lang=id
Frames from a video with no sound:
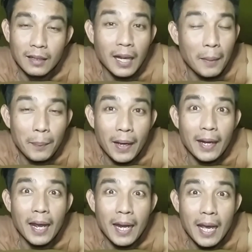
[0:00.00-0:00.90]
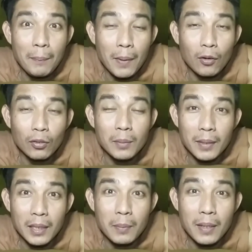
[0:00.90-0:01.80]
kenapa ada ada apa kok
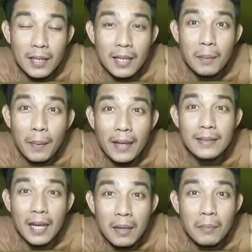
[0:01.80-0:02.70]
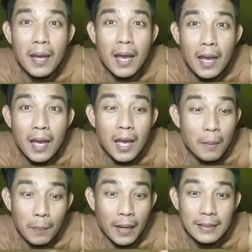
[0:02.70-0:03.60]
tiba-tiba saja perasaan ma
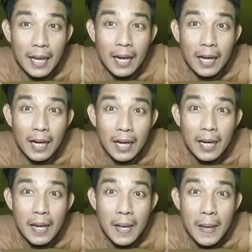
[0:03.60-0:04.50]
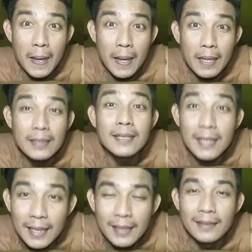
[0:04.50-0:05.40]
perasaan
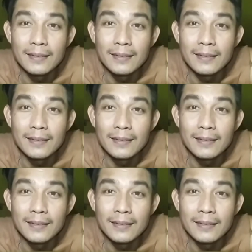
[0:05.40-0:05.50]
sedih